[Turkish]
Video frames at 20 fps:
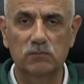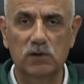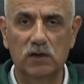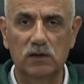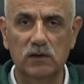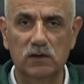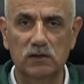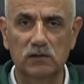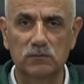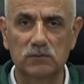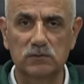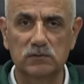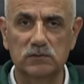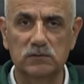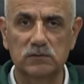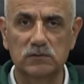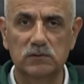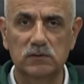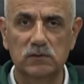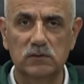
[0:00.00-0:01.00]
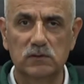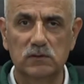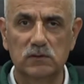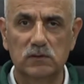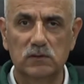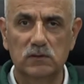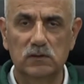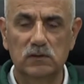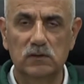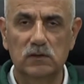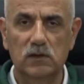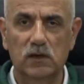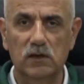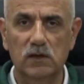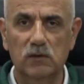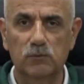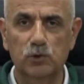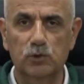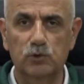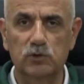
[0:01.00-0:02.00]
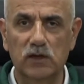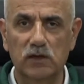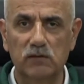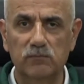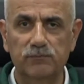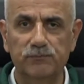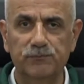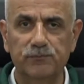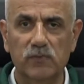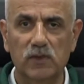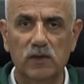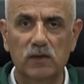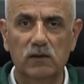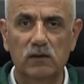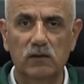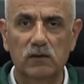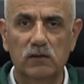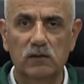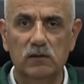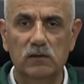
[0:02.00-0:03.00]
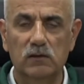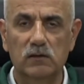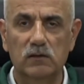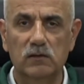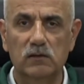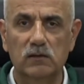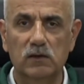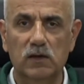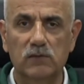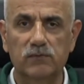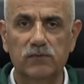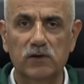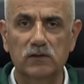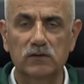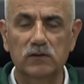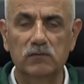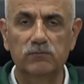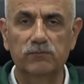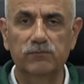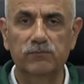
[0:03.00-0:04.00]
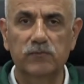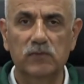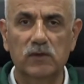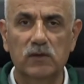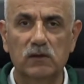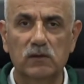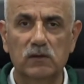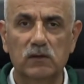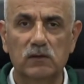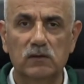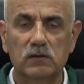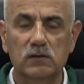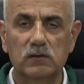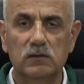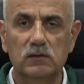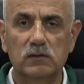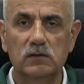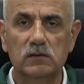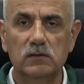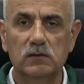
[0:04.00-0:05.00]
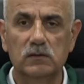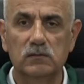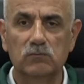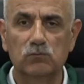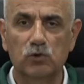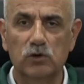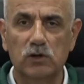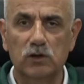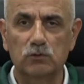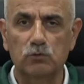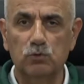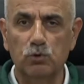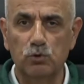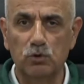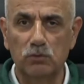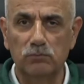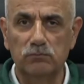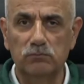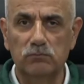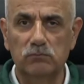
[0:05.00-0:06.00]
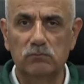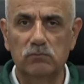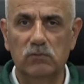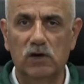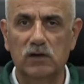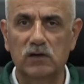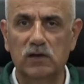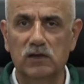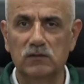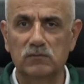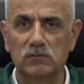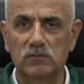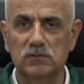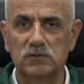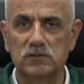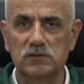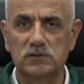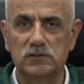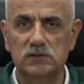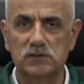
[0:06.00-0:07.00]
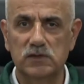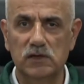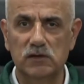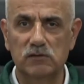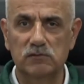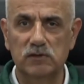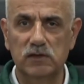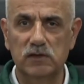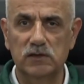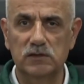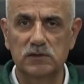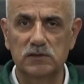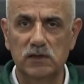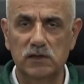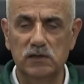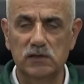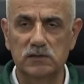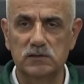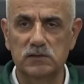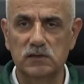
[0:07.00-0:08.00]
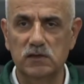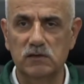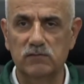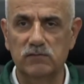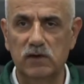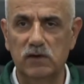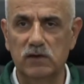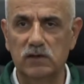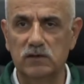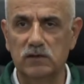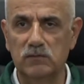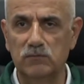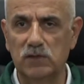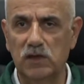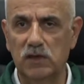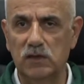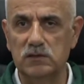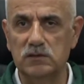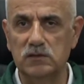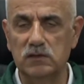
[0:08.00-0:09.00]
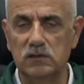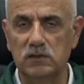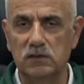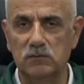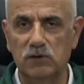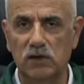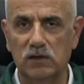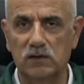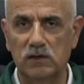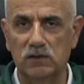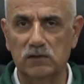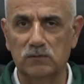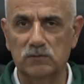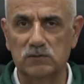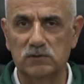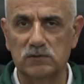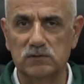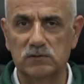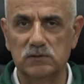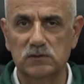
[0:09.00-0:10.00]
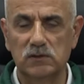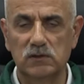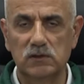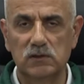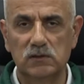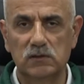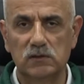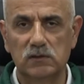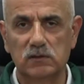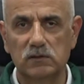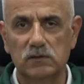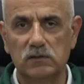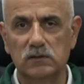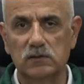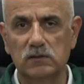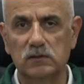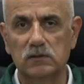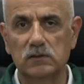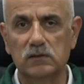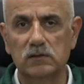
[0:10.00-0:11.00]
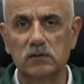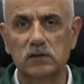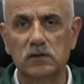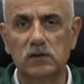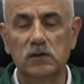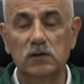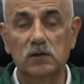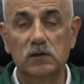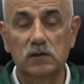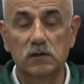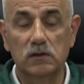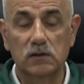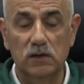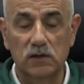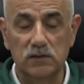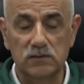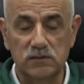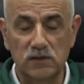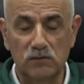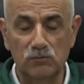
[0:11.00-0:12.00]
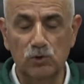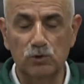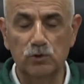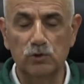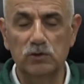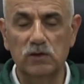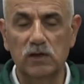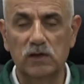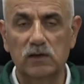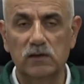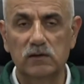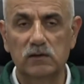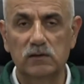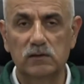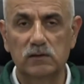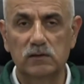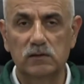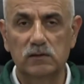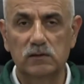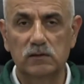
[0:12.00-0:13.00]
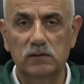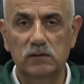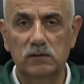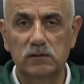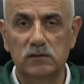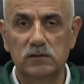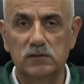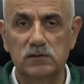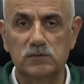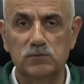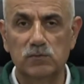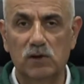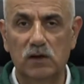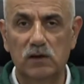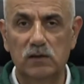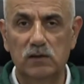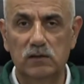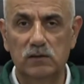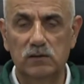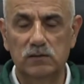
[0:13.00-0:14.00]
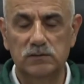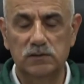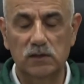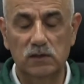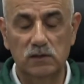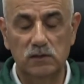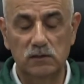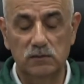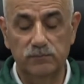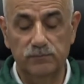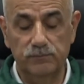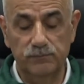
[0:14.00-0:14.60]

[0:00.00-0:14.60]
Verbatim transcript: Bakanımız Karabük'te, e, efendim, e, Murat Kurum Bakanımız, Çevre Şehircilik ve İklim Değişikliği Bakanımız e, Kastamonu'da, İsmail, şey, e,